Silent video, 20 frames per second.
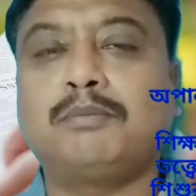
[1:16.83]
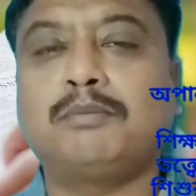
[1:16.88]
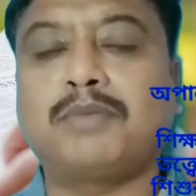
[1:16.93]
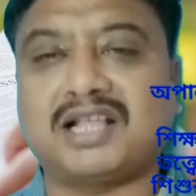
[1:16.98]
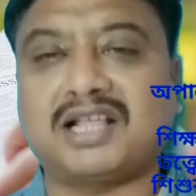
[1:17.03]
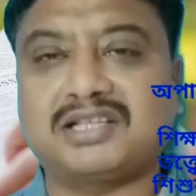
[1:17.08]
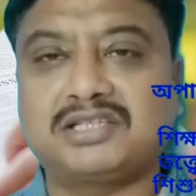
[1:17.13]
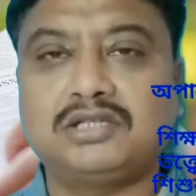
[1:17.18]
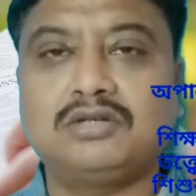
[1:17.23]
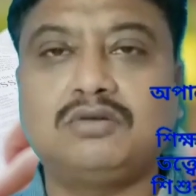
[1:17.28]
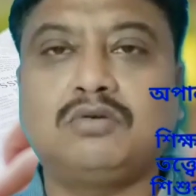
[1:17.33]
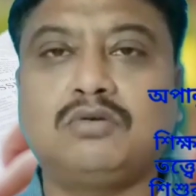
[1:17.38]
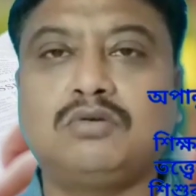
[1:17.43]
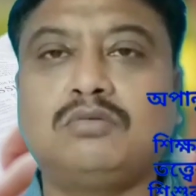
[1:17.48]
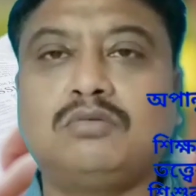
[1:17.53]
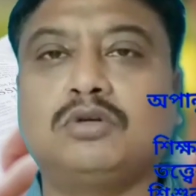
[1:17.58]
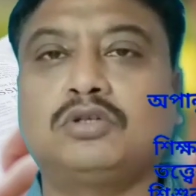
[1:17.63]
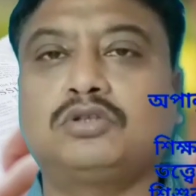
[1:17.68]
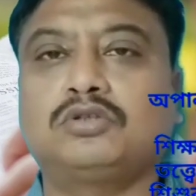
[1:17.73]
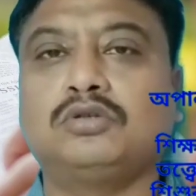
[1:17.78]
প্রাচীন
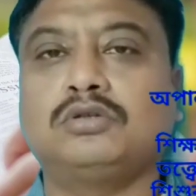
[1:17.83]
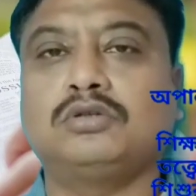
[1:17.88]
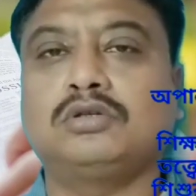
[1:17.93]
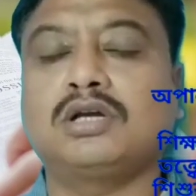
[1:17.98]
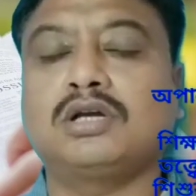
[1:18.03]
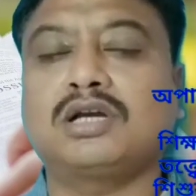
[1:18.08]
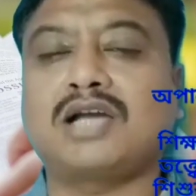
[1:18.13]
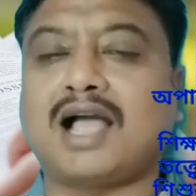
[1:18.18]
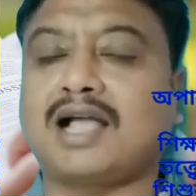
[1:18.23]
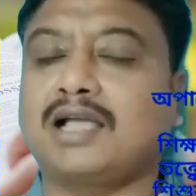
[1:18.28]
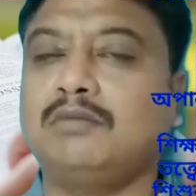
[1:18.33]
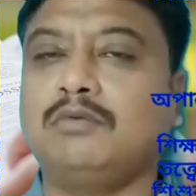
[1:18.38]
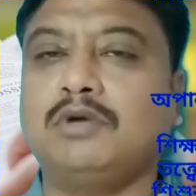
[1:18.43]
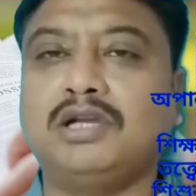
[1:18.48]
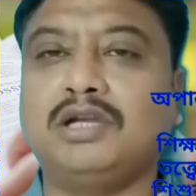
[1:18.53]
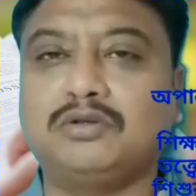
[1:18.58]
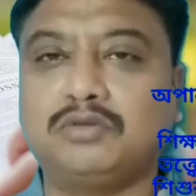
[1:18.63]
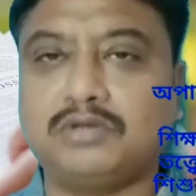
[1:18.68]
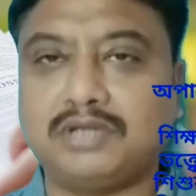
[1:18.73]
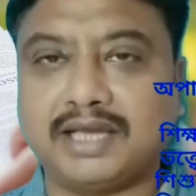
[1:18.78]
অনুবর্তন কাকে
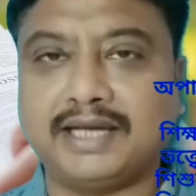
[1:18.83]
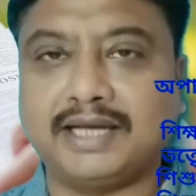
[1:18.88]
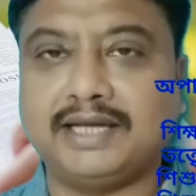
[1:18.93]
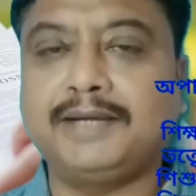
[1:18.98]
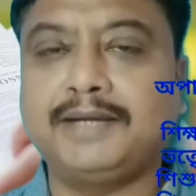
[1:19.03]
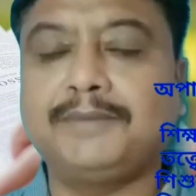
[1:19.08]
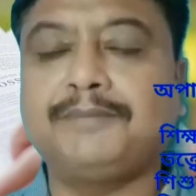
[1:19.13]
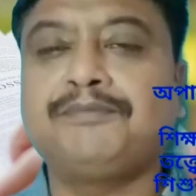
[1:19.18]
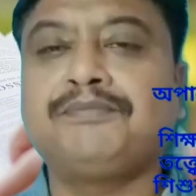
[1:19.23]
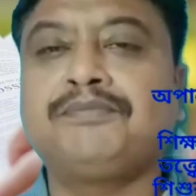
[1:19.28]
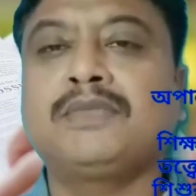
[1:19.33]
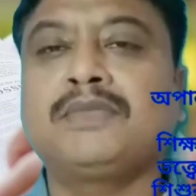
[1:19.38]
বলে একটু দেখে নিই